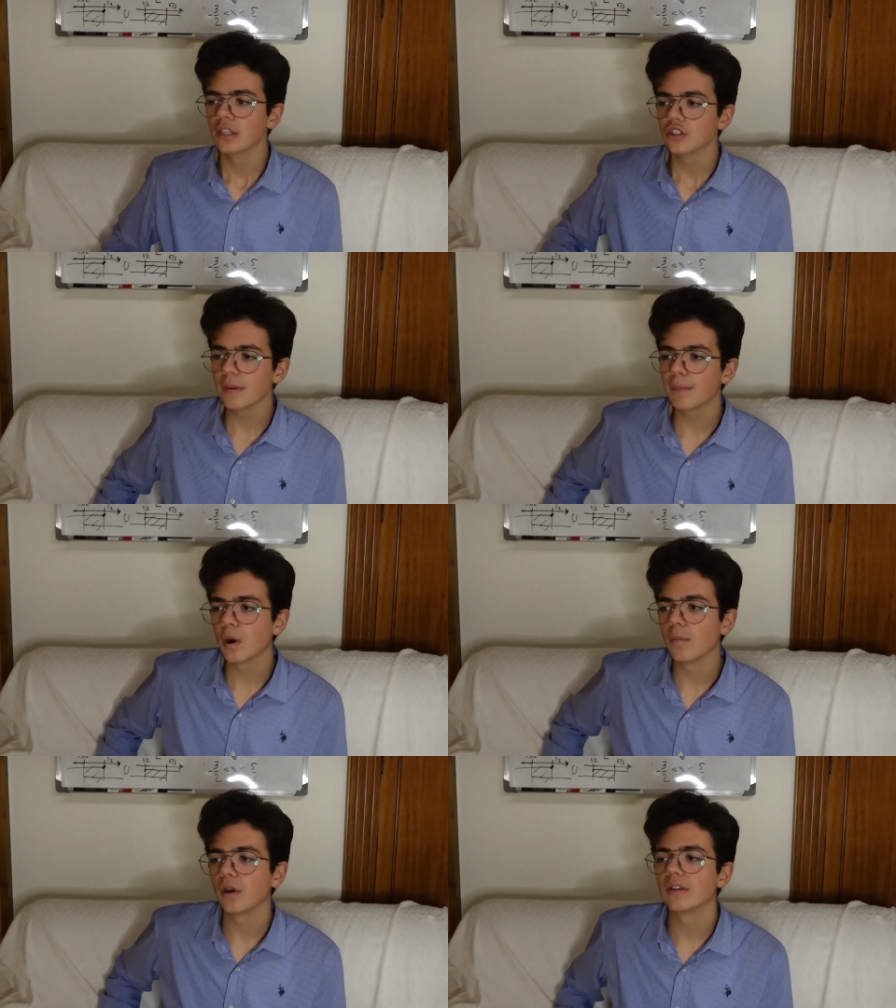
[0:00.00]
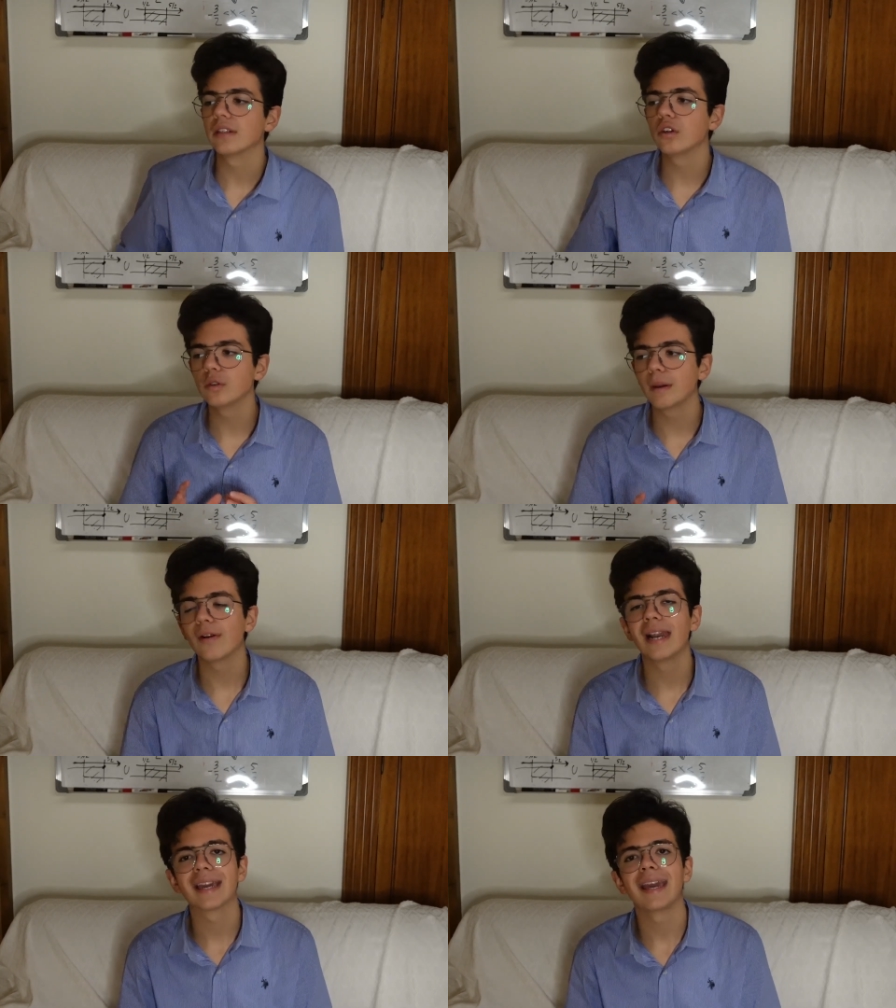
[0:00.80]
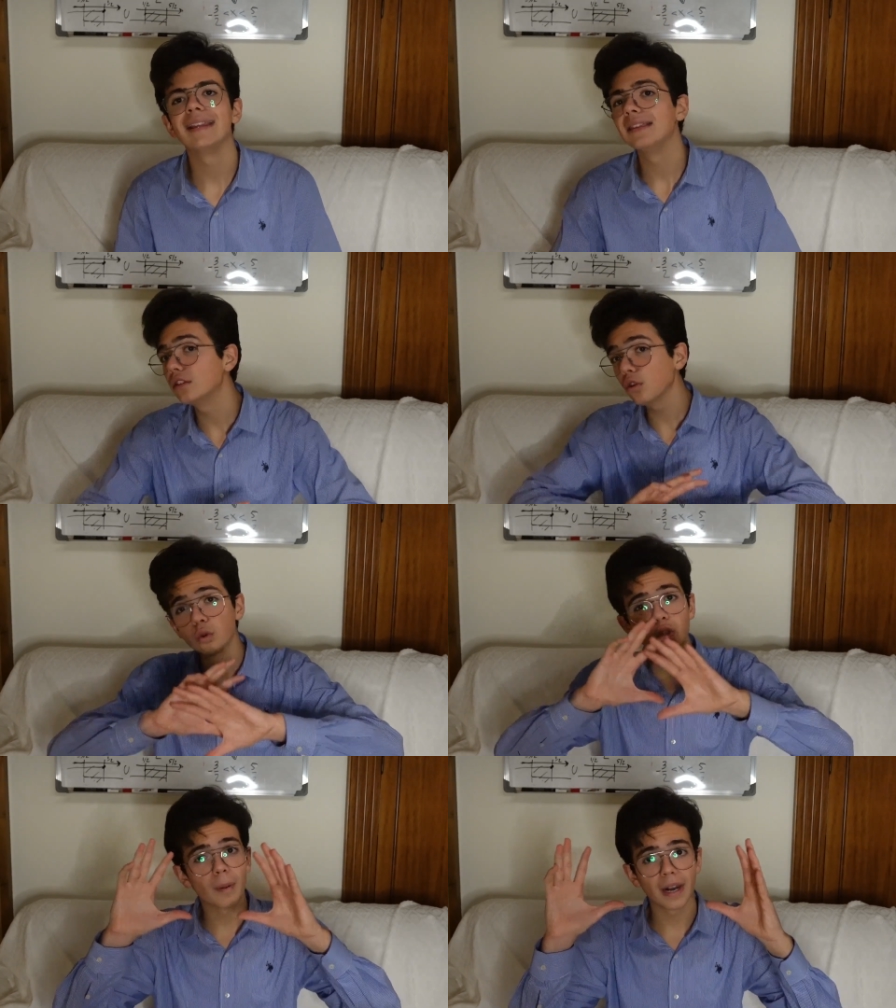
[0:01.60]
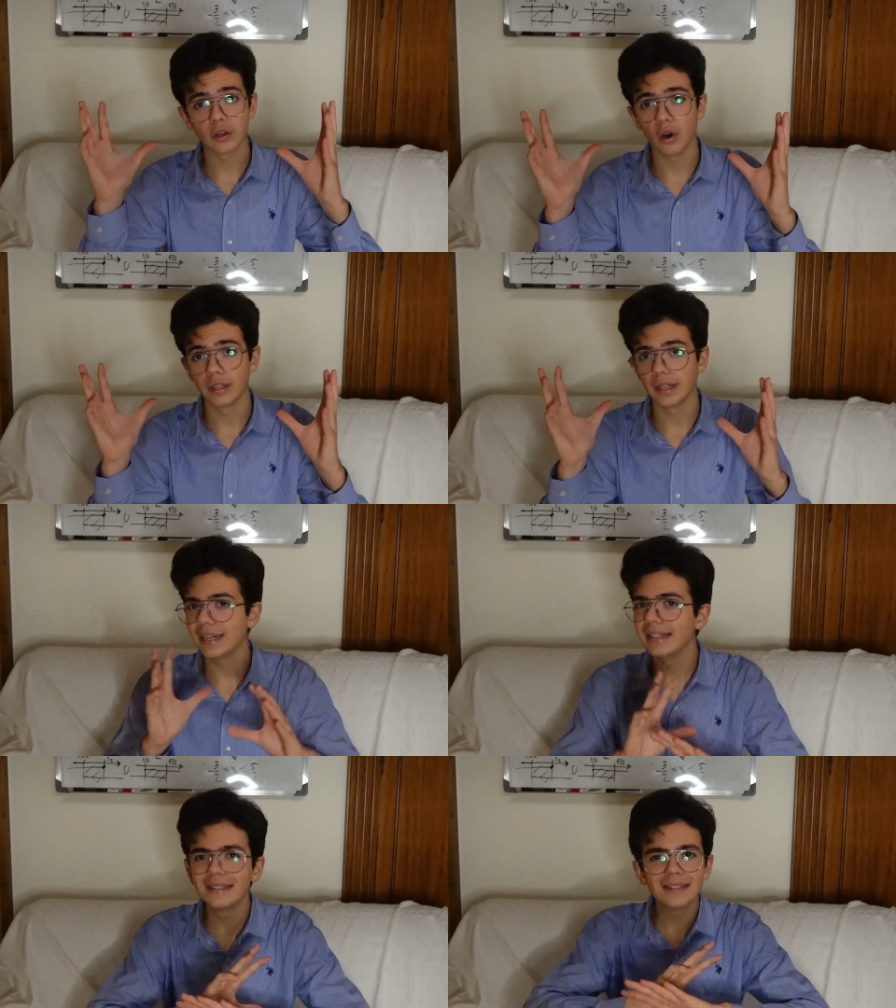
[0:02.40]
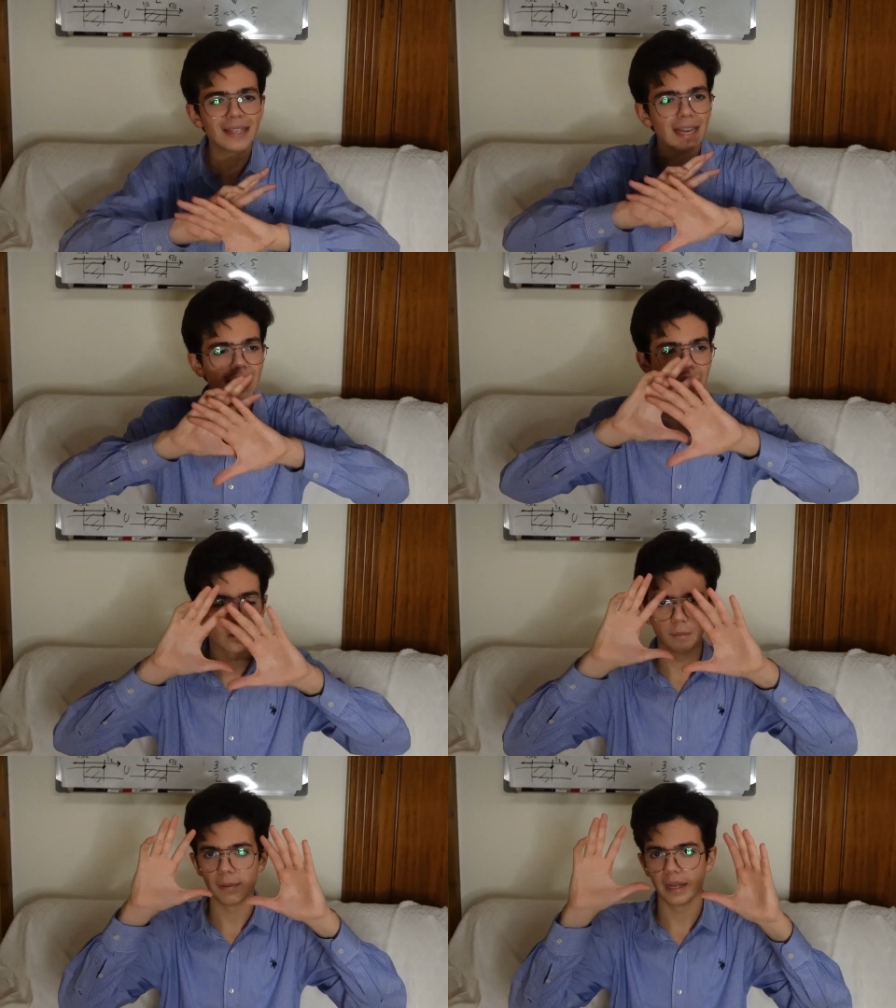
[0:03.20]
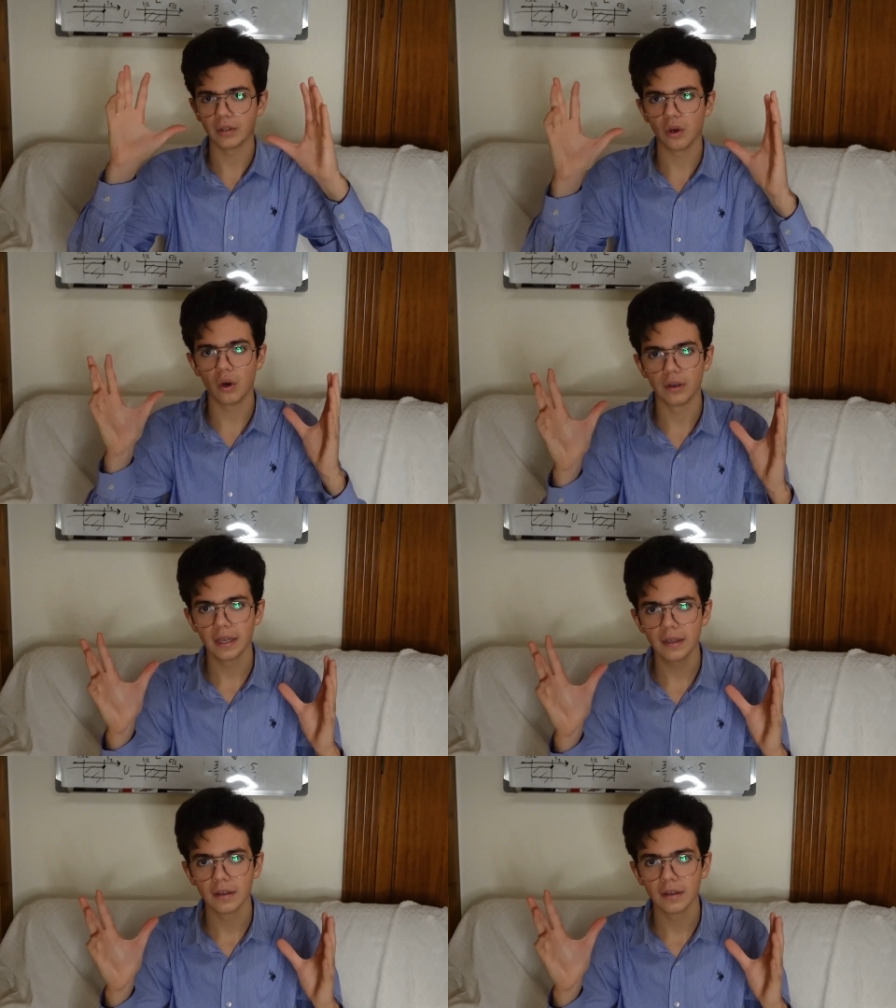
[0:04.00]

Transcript: c'è proprio, secondo me, quella che è in tutto Platone, nell'intero Platone,